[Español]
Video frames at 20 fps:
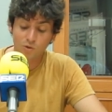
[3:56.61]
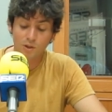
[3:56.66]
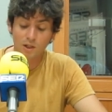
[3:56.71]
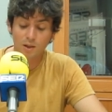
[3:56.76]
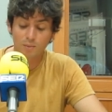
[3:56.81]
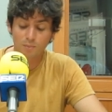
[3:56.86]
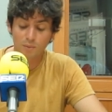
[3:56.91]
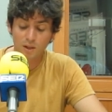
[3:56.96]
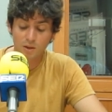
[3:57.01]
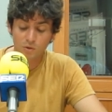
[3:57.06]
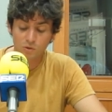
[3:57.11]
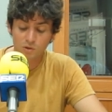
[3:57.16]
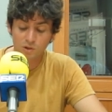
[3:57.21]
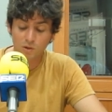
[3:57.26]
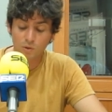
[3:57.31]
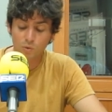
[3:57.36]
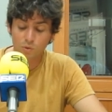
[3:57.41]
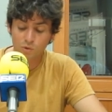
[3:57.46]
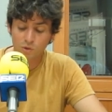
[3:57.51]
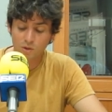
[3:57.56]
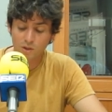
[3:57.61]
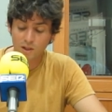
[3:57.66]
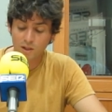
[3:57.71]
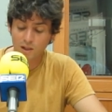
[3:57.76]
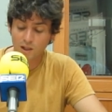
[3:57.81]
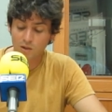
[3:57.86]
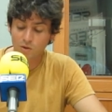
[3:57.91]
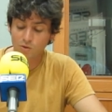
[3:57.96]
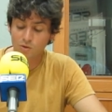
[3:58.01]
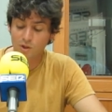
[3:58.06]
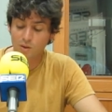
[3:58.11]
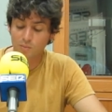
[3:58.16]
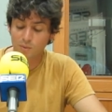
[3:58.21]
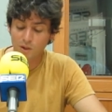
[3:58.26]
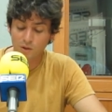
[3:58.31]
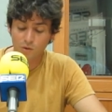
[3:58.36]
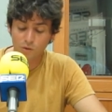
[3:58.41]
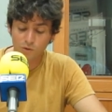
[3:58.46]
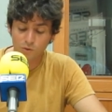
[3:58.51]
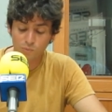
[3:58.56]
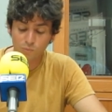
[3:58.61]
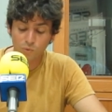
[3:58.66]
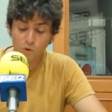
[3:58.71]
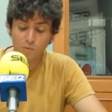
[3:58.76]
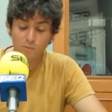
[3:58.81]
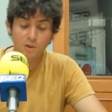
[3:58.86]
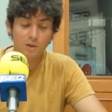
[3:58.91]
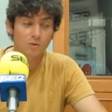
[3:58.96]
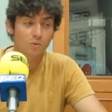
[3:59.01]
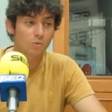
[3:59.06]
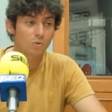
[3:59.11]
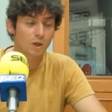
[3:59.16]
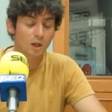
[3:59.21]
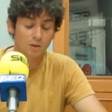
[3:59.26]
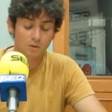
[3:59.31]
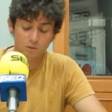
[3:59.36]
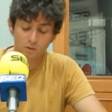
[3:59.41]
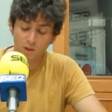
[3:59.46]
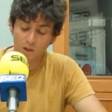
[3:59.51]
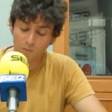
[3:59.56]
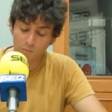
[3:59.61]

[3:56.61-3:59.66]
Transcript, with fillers: era el menos iluso de aquellos amigos muy vinculados a la